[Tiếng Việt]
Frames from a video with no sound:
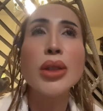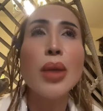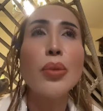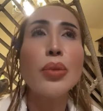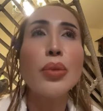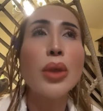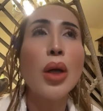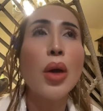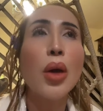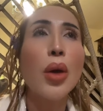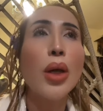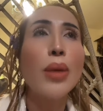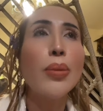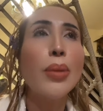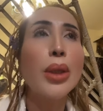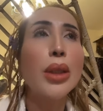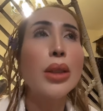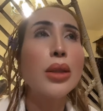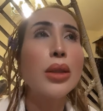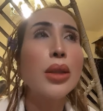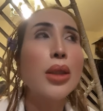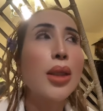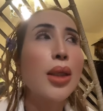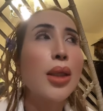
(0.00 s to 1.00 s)
xong rồi
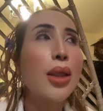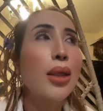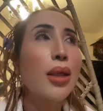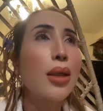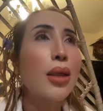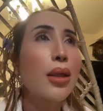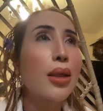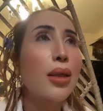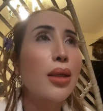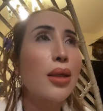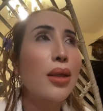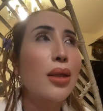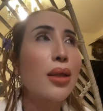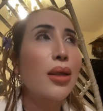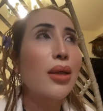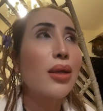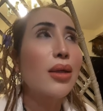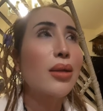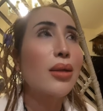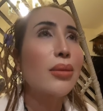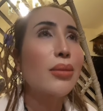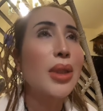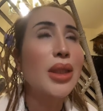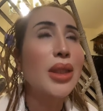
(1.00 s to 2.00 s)
mình
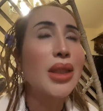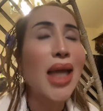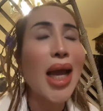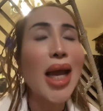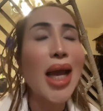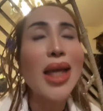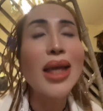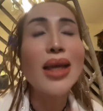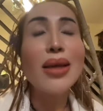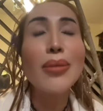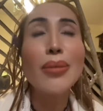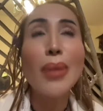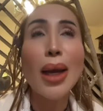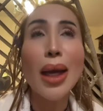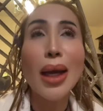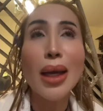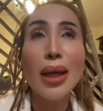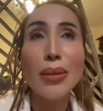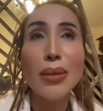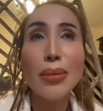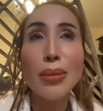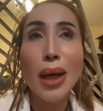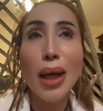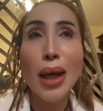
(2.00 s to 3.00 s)
uh, mình thay
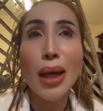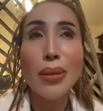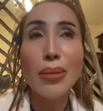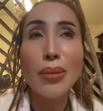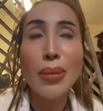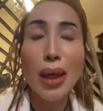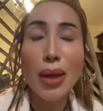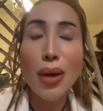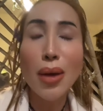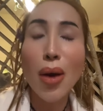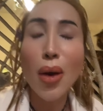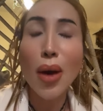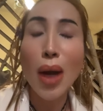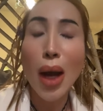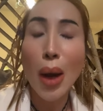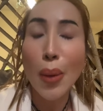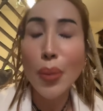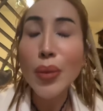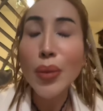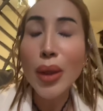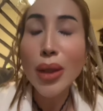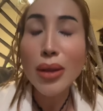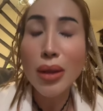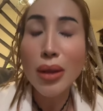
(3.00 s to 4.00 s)
mà mà mà còn
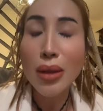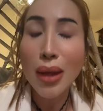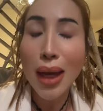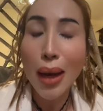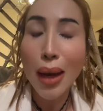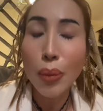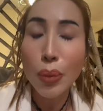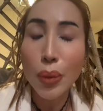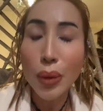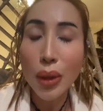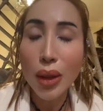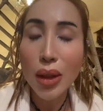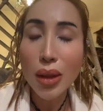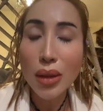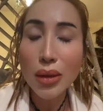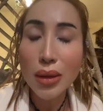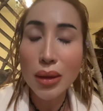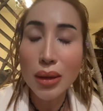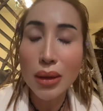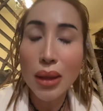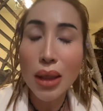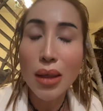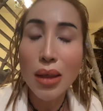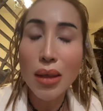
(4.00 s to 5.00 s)
không có vừa lòng nữa
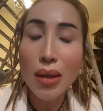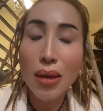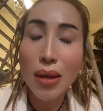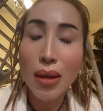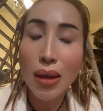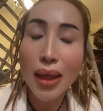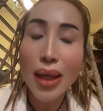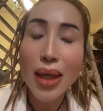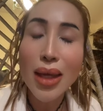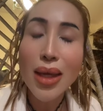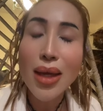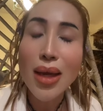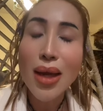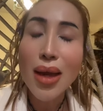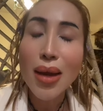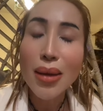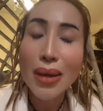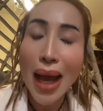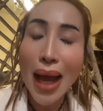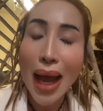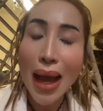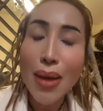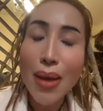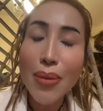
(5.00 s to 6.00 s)
vừa cái
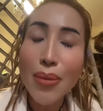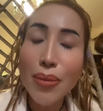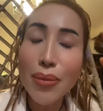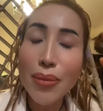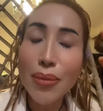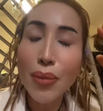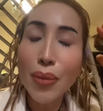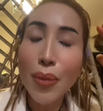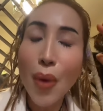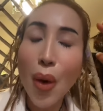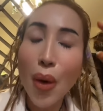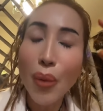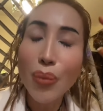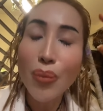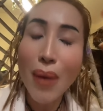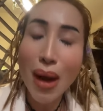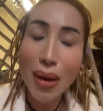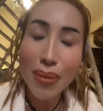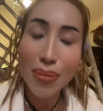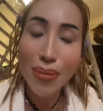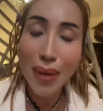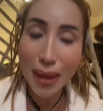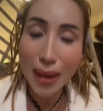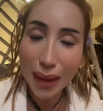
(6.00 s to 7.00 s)
đã
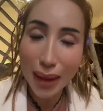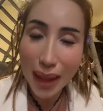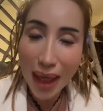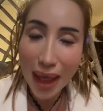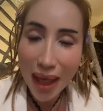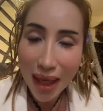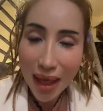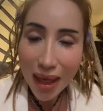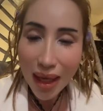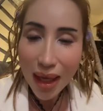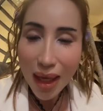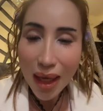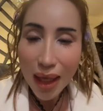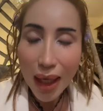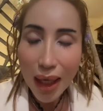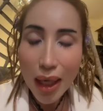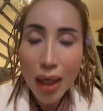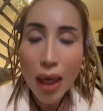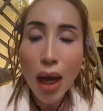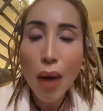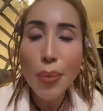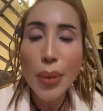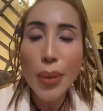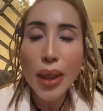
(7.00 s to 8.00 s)
bực mình cái cái
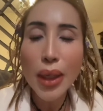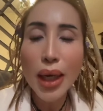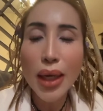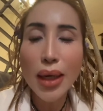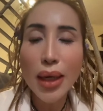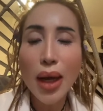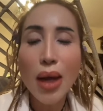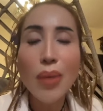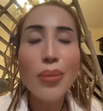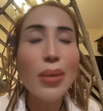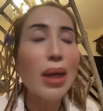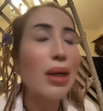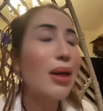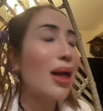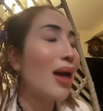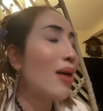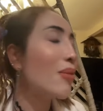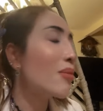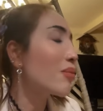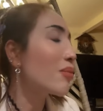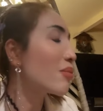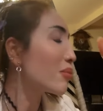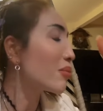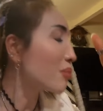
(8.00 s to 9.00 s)
company đó mà
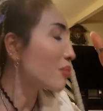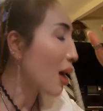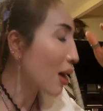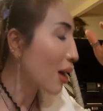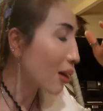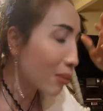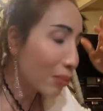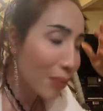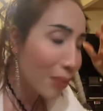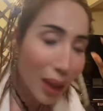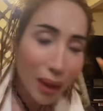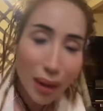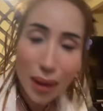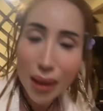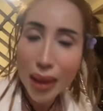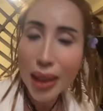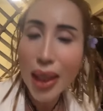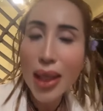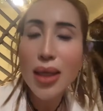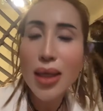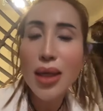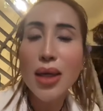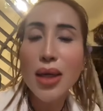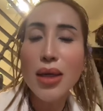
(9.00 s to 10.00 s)
đã bực mình
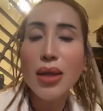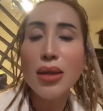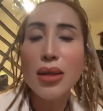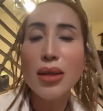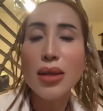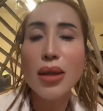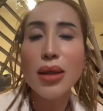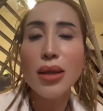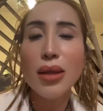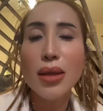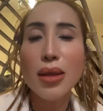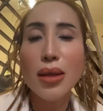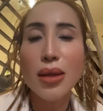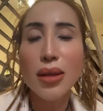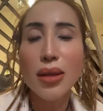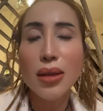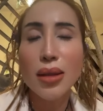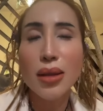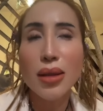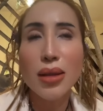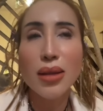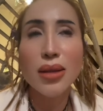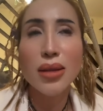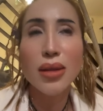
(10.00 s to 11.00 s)
cái người người người,
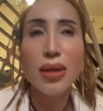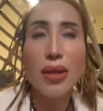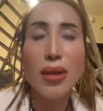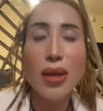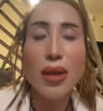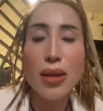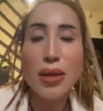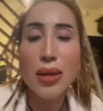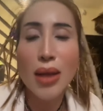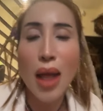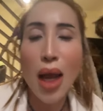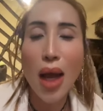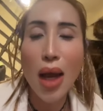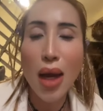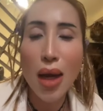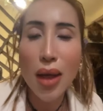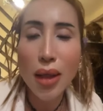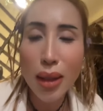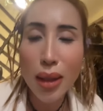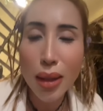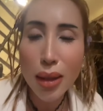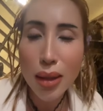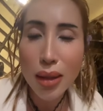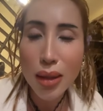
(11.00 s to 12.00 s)
người, người
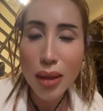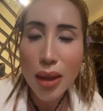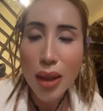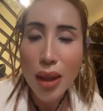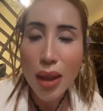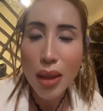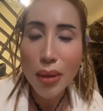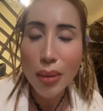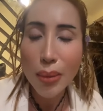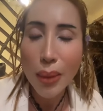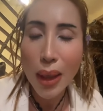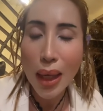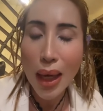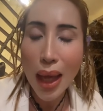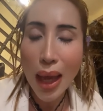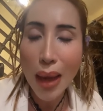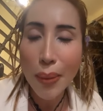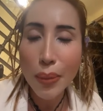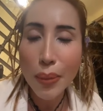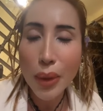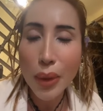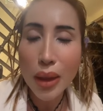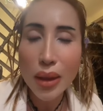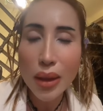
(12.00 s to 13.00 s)
thợ nữa mà
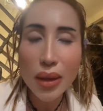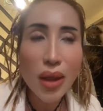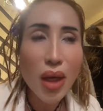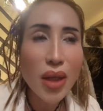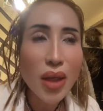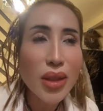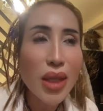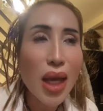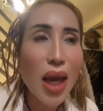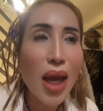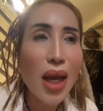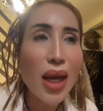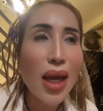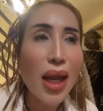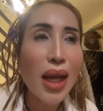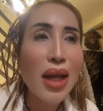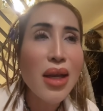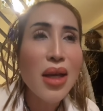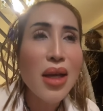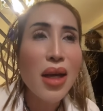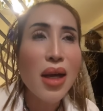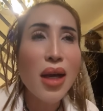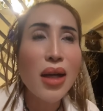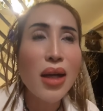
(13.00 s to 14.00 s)
làm ờ, nói chê là
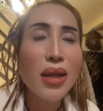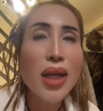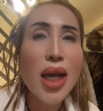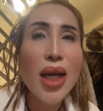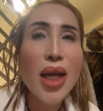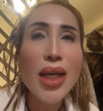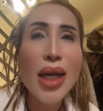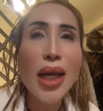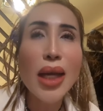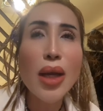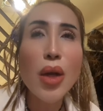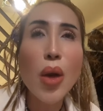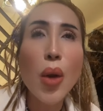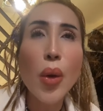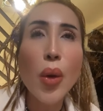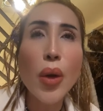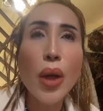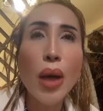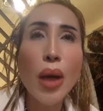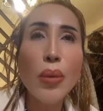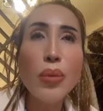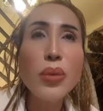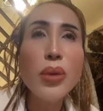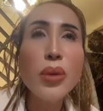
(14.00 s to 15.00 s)
à, ghế này
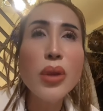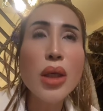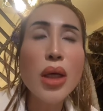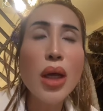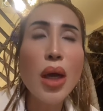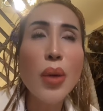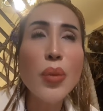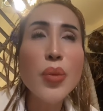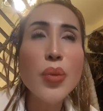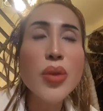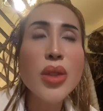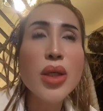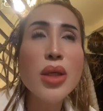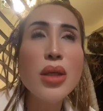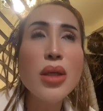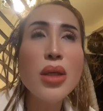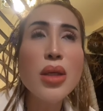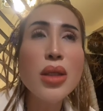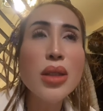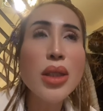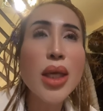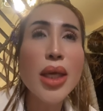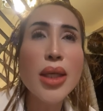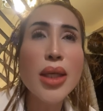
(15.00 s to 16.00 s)
ngồi không không
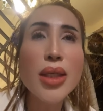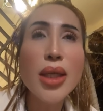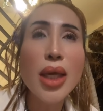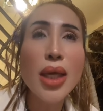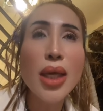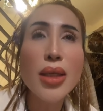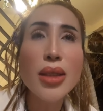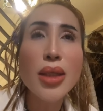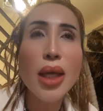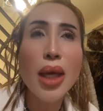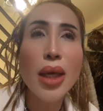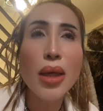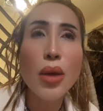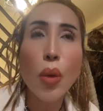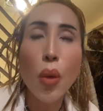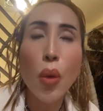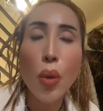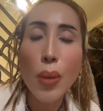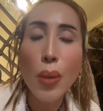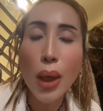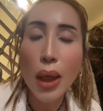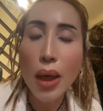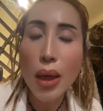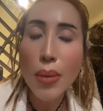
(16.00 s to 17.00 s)
sướng gì gì gì
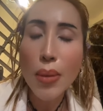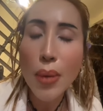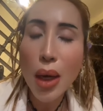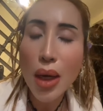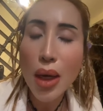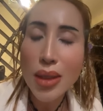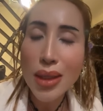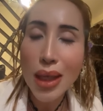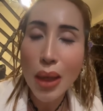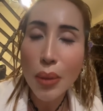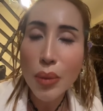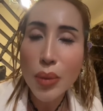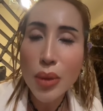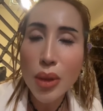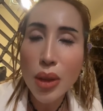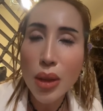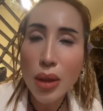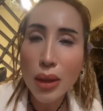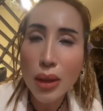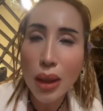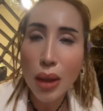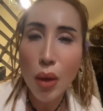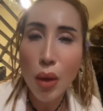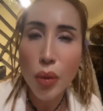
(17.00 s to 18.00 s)
ủa mà ghế mới sao không
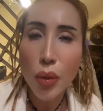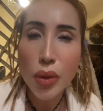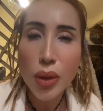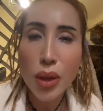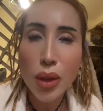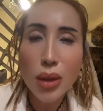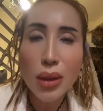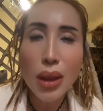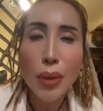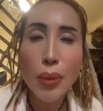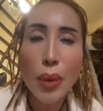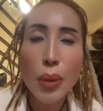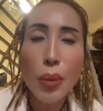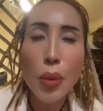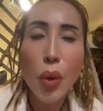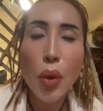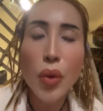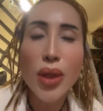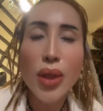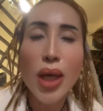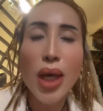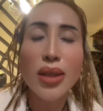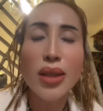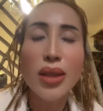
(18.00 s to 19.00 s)
sướng ta ngồi sướng ta muốn
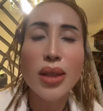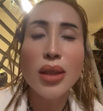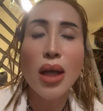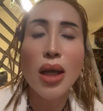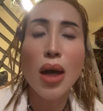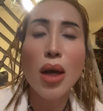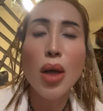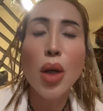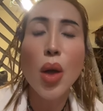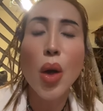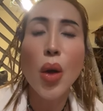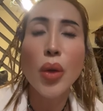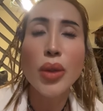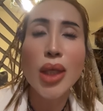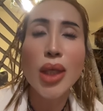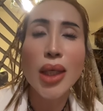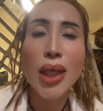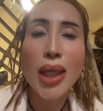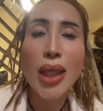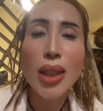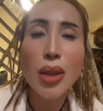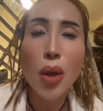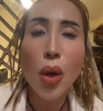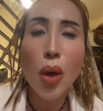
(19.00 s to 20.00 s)
mua về cho thợ ngồi cho
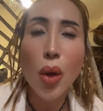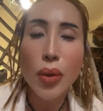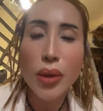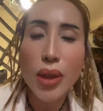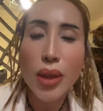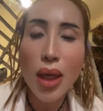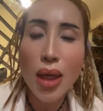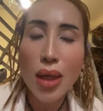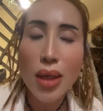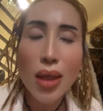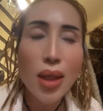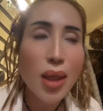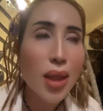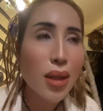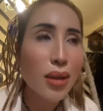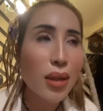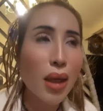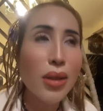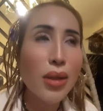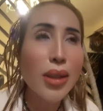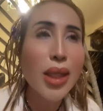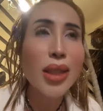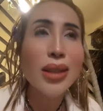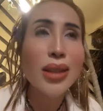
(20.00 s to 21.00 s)
khách ngồi chứ
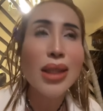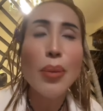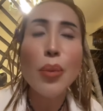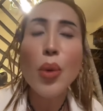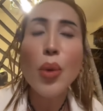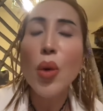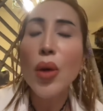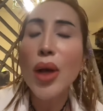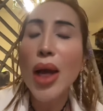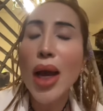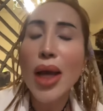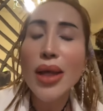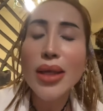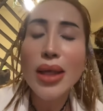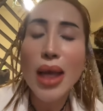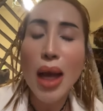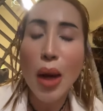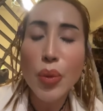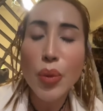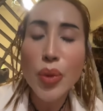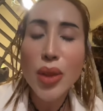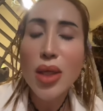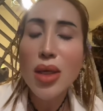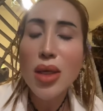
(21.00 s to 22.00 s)
tự nhiên ta mua ghế về
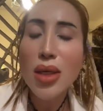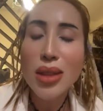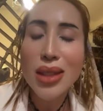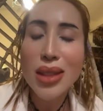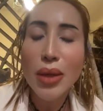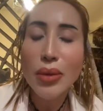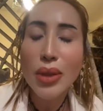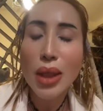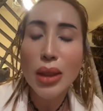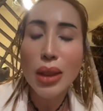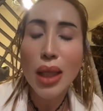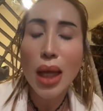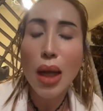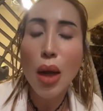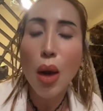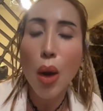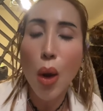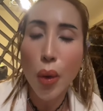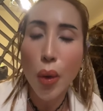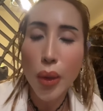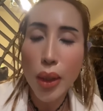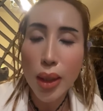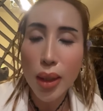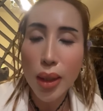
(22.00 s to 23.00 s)
không sướng sao cho ta
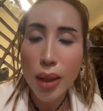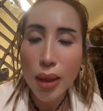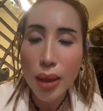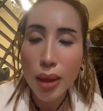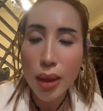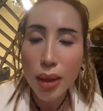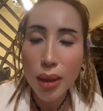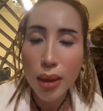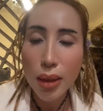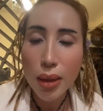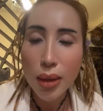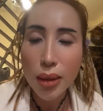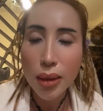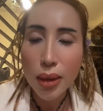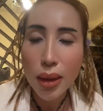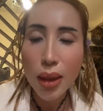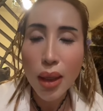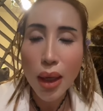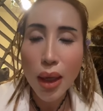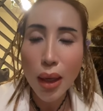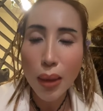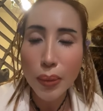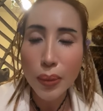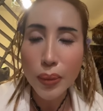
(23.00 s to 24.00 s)
ngồi thấy
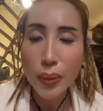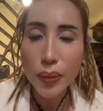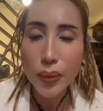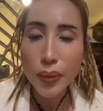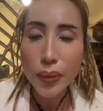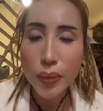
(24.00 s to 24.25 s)
không